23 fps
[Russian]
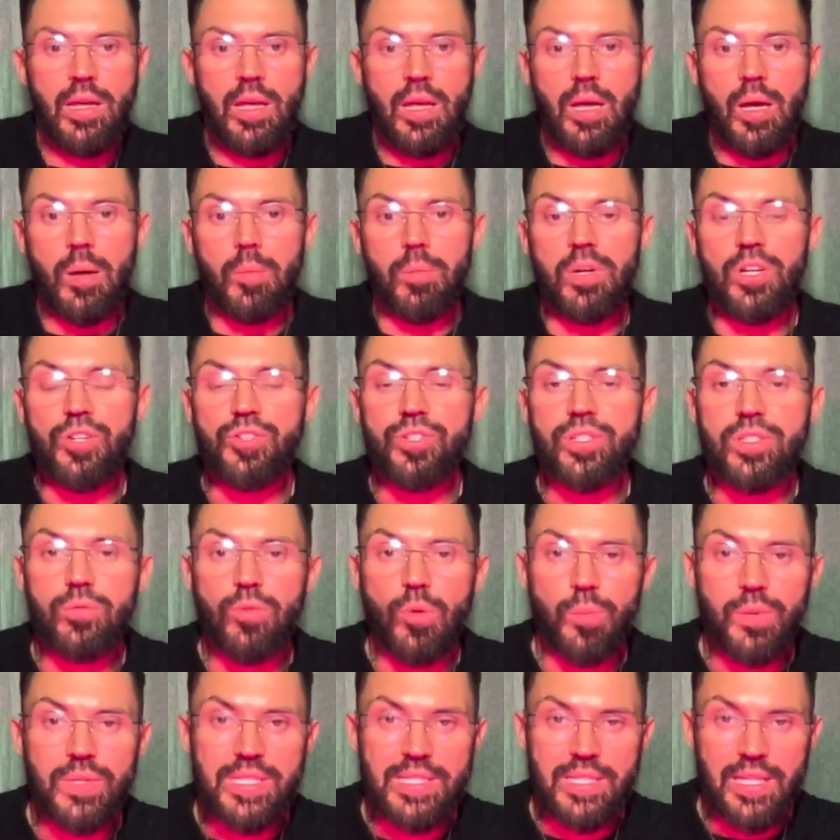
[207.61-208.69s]
Большинство
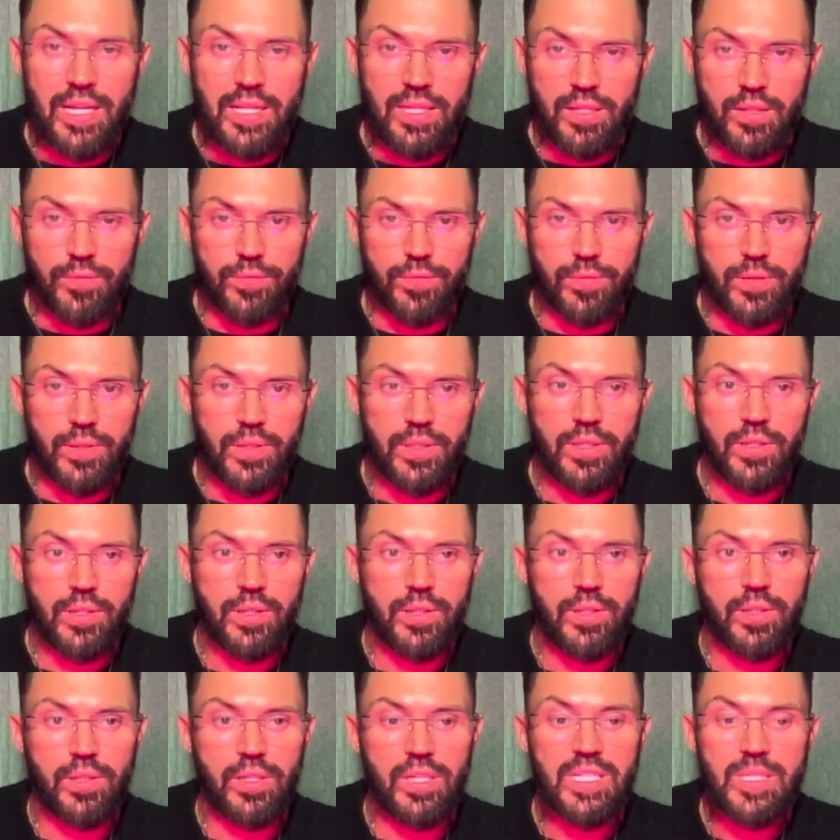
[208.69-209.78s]
пациентов
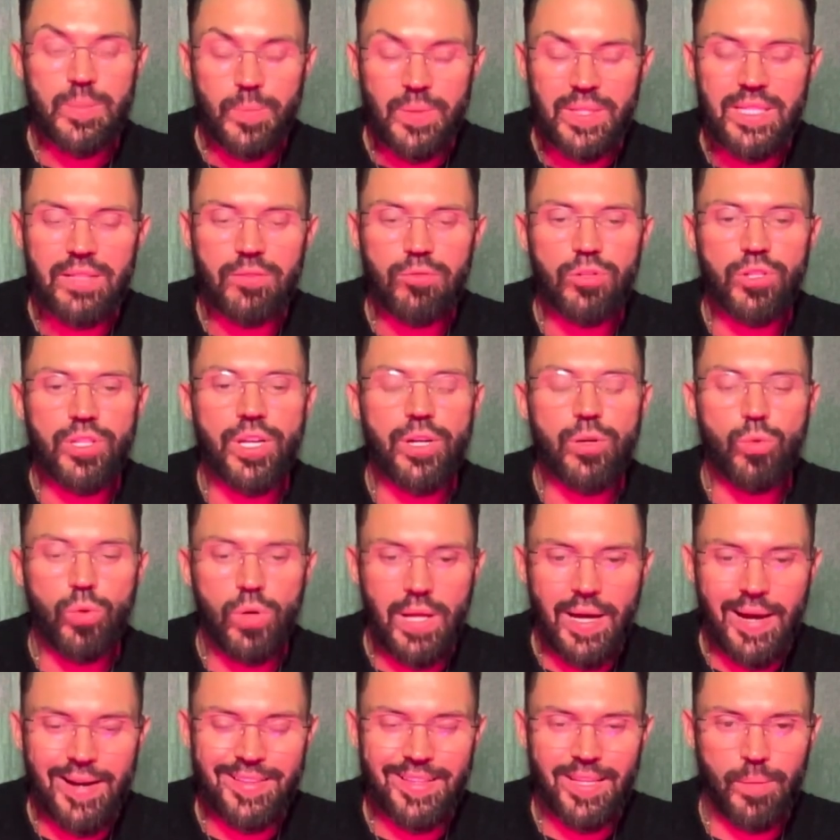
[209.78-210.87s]
испытывают
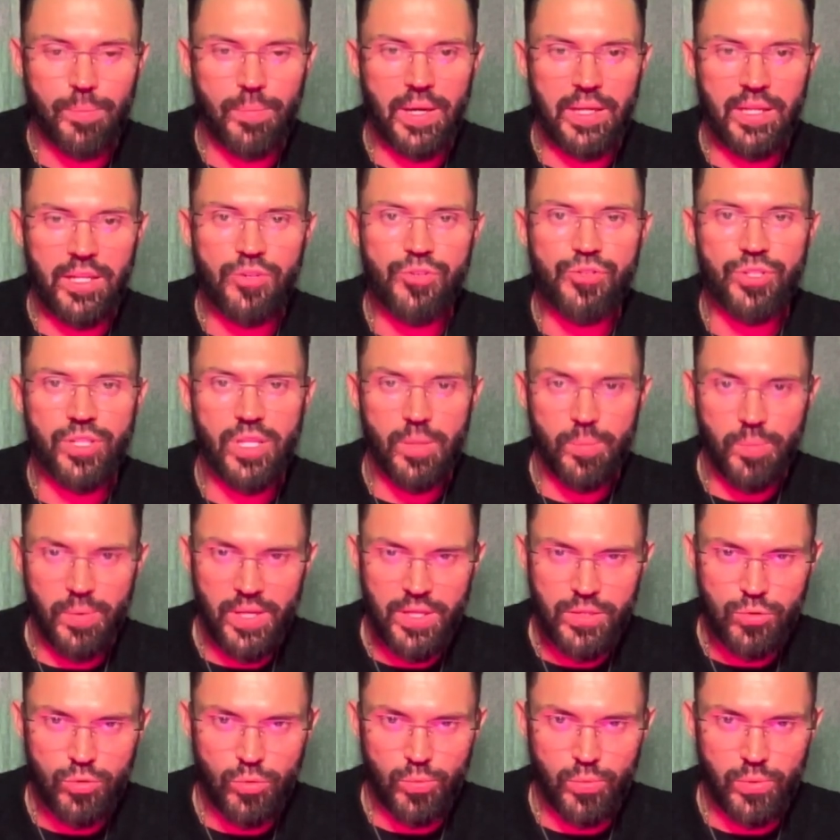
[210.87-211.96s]
регулярные панические
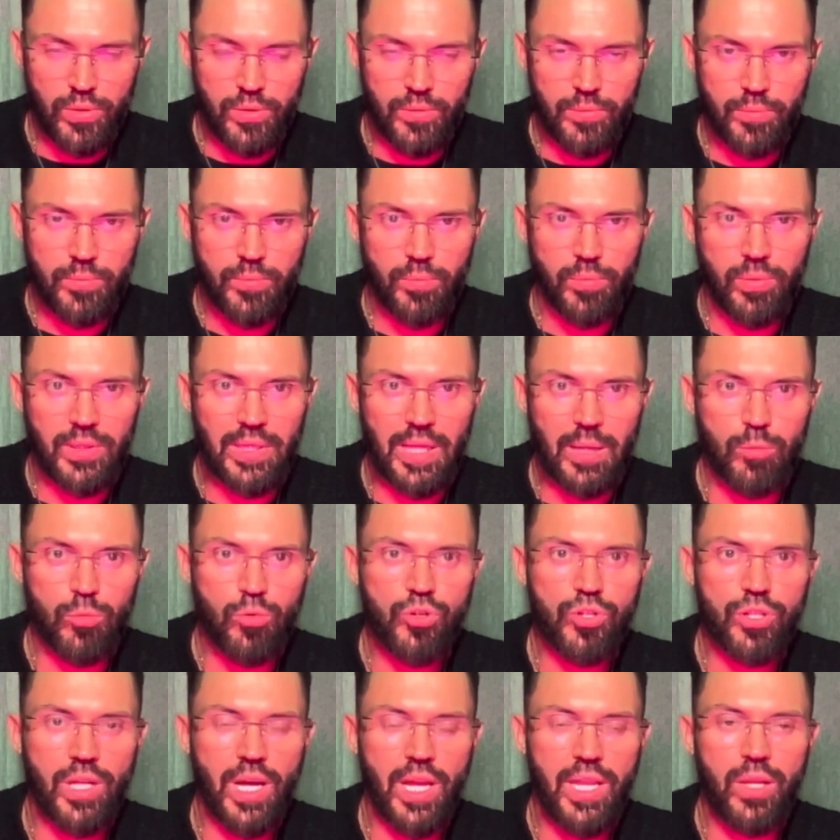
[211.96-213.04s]
приступы, потому
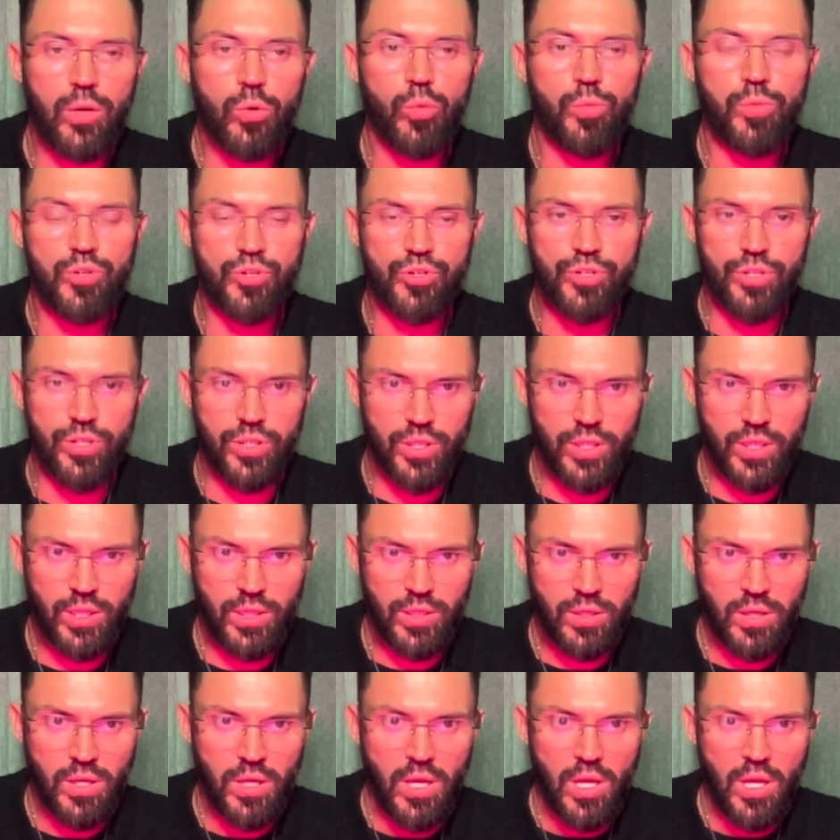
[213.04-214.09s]
что они убеждены,